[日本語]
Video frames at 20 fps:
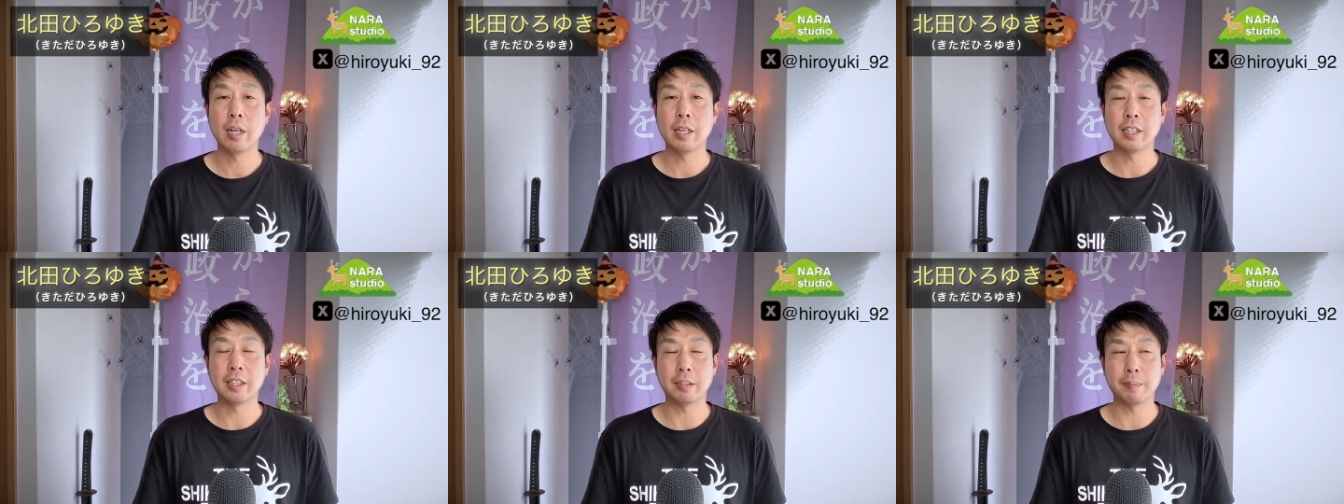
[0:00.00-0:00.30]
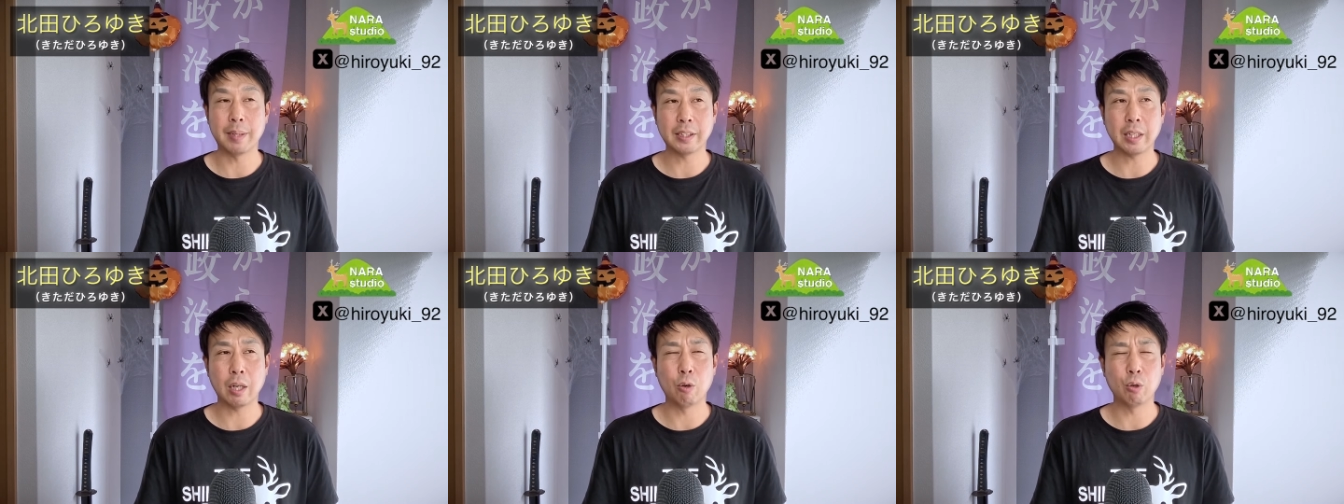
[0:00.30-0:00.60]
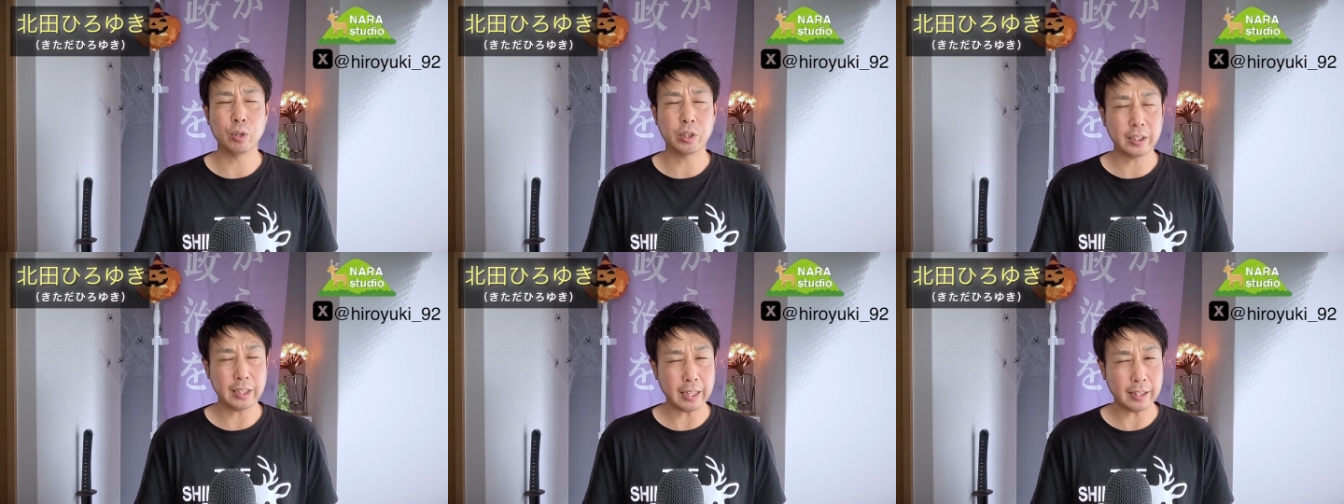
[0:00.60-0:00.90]
石丸さん
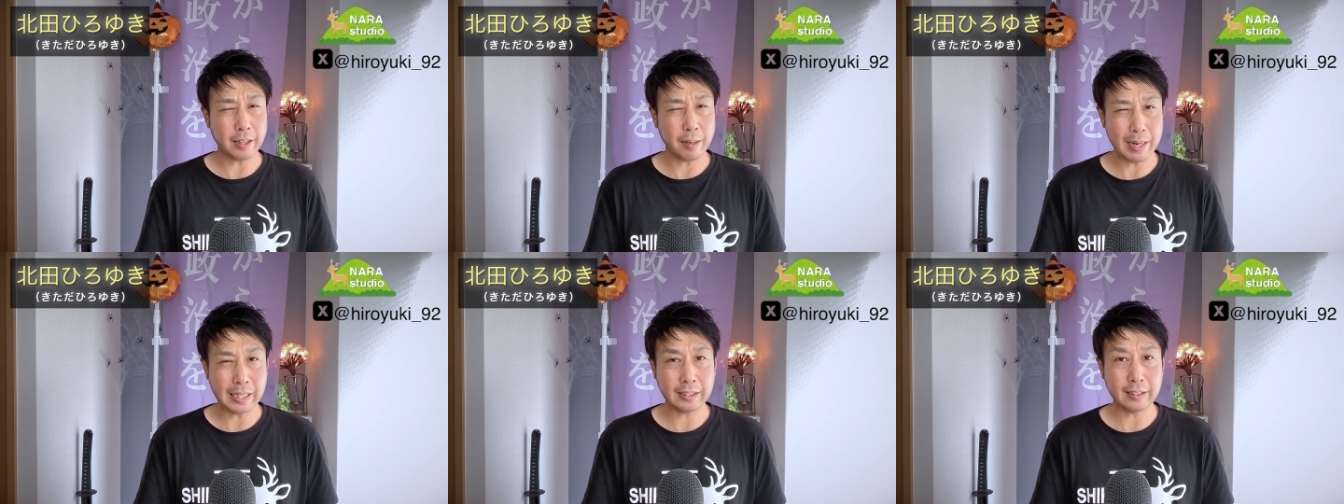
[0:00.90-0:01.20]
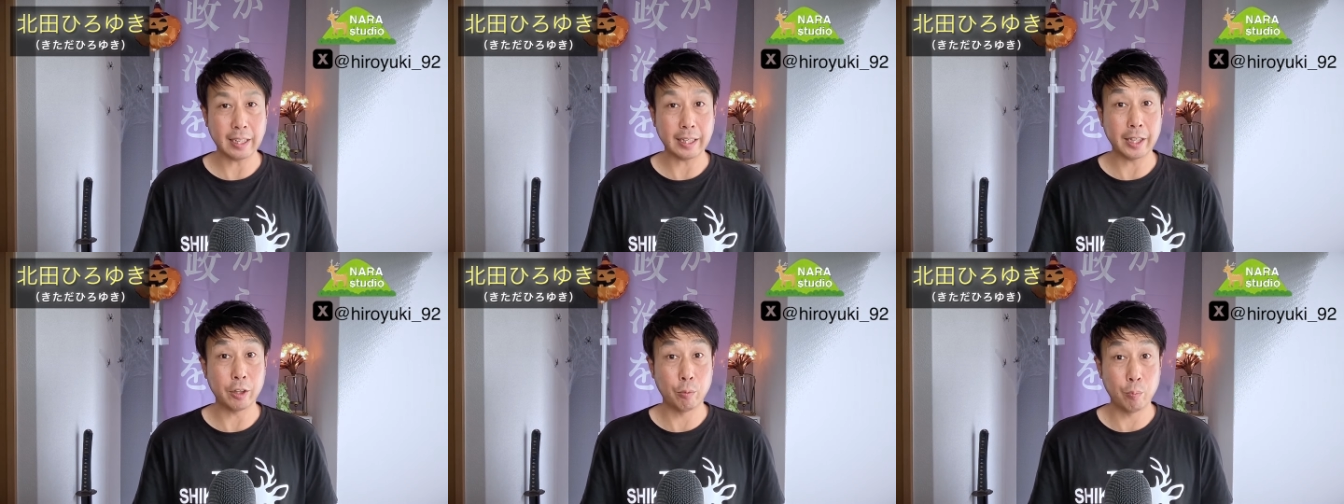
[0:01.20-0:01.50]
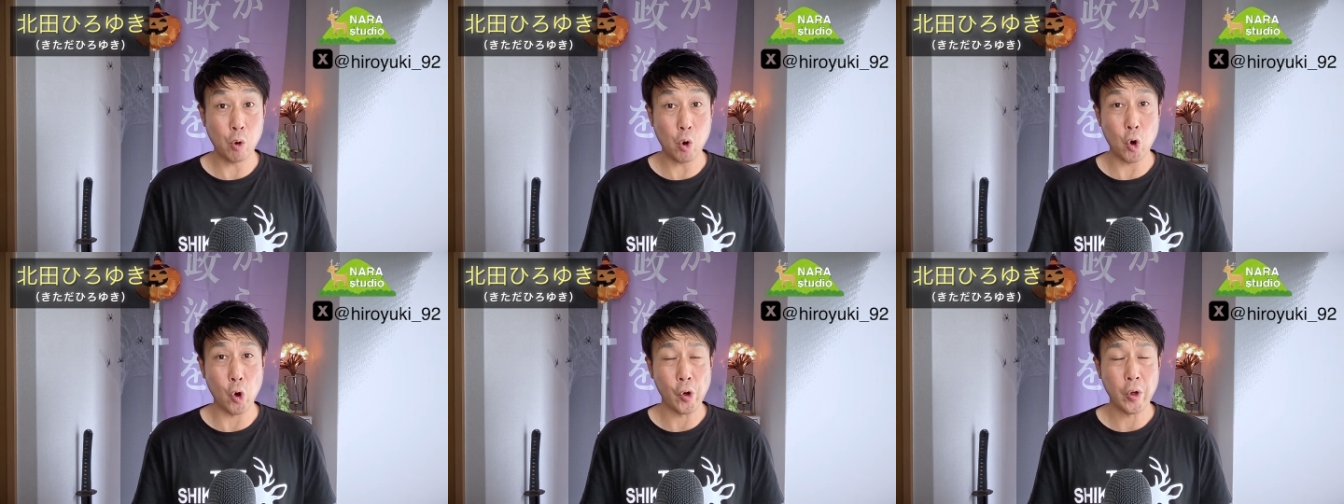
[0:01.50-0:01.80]
おっしゃってましたけど
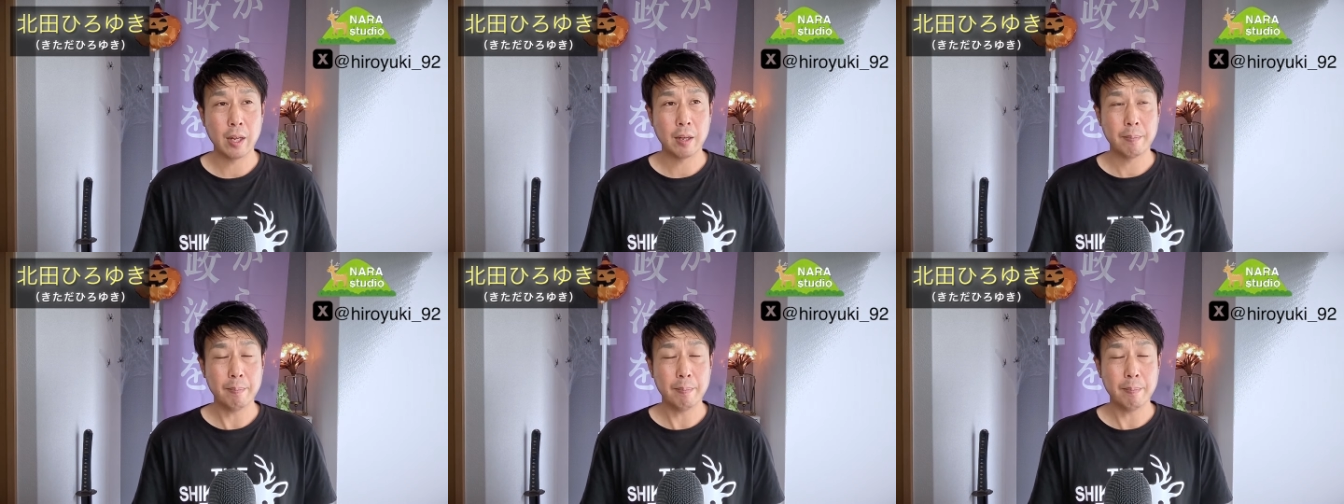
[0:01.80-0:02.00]
も、